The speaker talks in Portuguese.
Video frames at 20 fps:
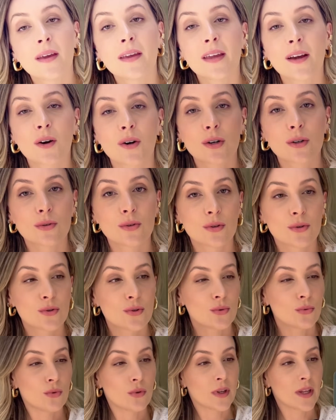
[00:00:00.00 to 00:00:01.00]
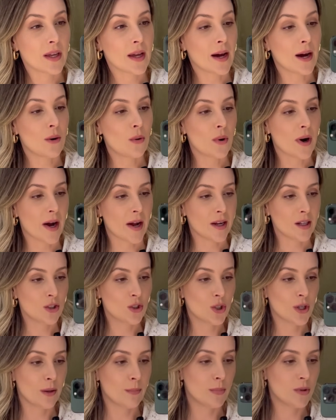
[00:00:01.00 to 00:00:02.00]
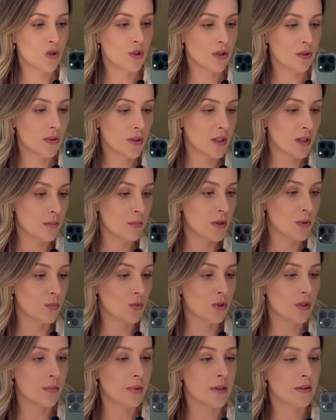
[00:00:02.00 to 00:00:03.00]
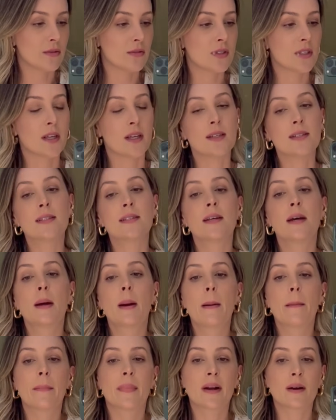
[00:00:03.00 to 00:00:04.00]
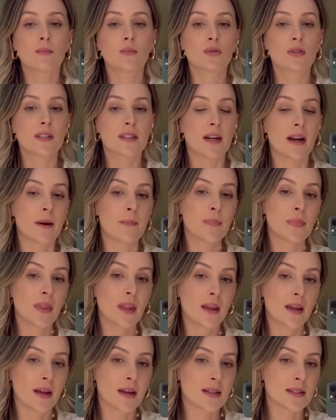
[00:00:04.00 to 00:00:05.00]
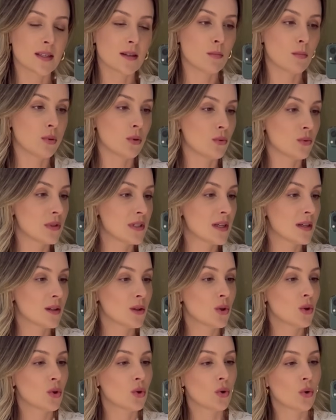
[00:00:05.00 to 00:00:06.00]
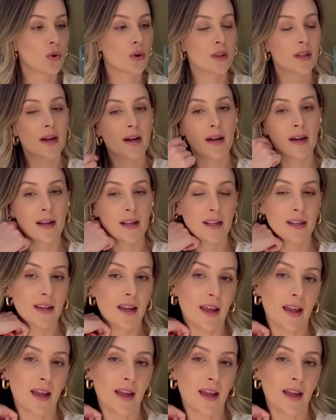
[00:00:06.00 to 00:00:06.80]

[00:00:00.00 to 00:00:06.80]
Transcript: E agora eu trouxe um look all white, repetindo aqui a bermuda para vocês, para mostrar essa blusa toda em